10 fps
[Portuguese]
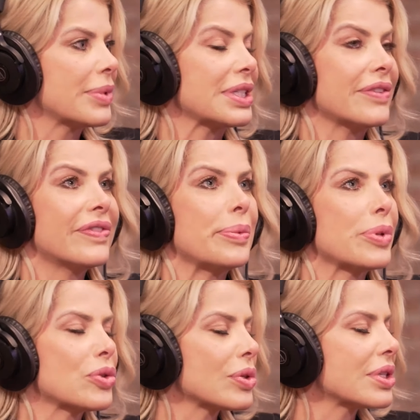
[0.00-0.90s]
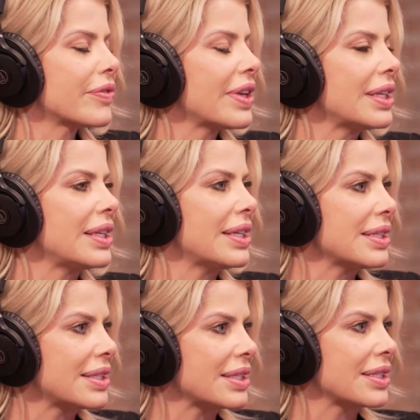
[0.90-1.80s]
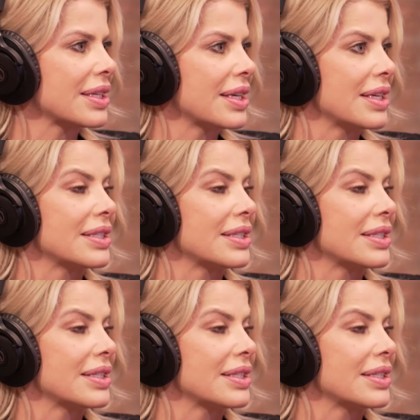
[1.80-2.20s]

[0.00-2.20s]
mas você vê pessoas felizes,